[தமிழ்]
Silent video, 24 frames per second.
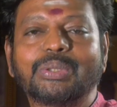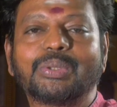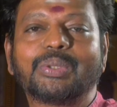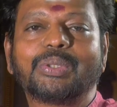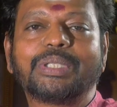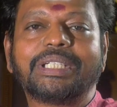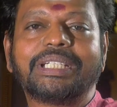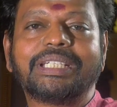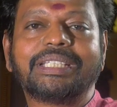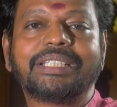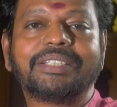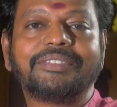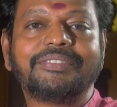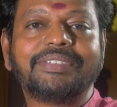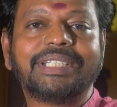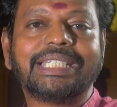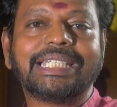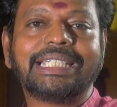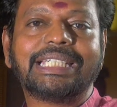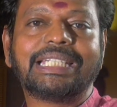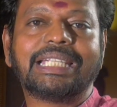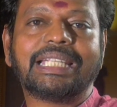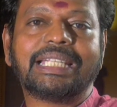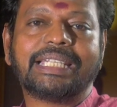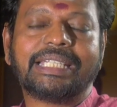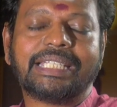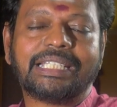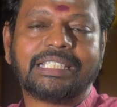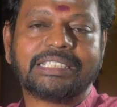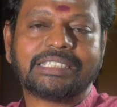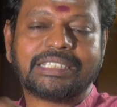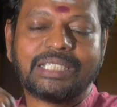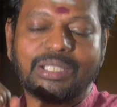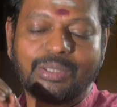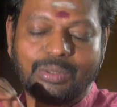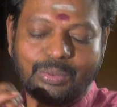ஸோ இது வீட்டில்
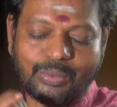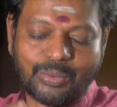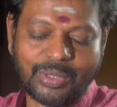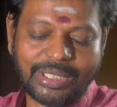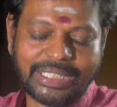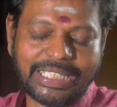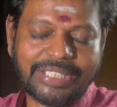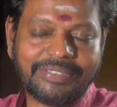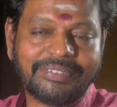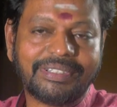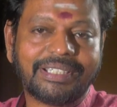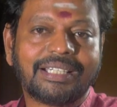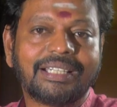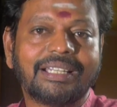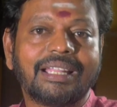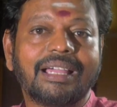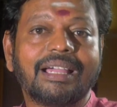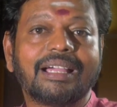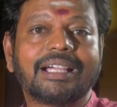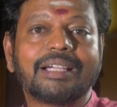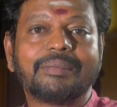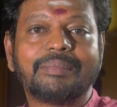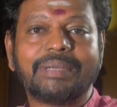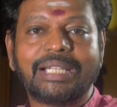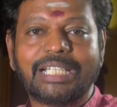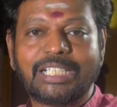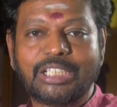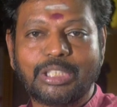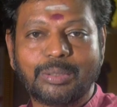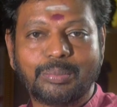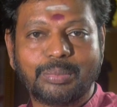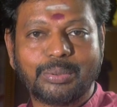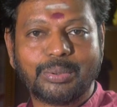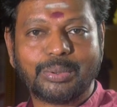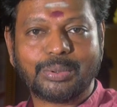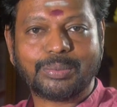இருந்துச்சுன்னா குலதெய்வங்கள்
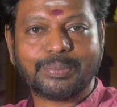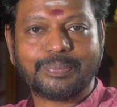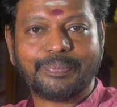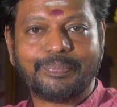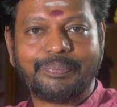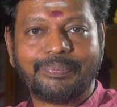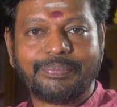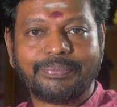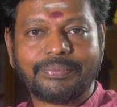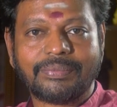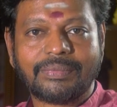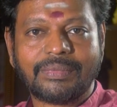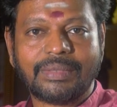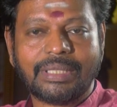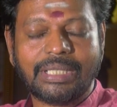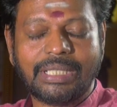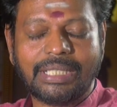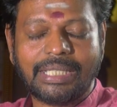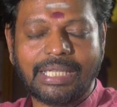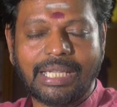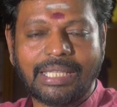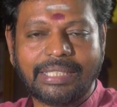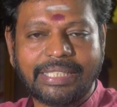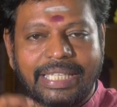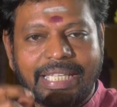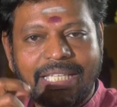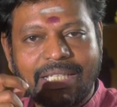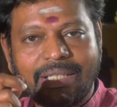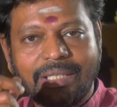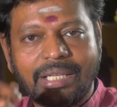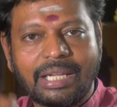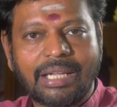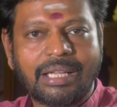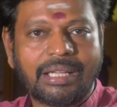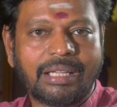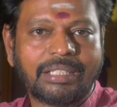அகமகிழ்ந்து போகும் அதே
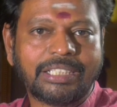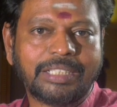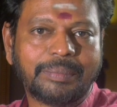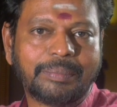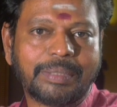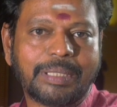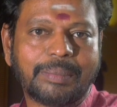ஆதி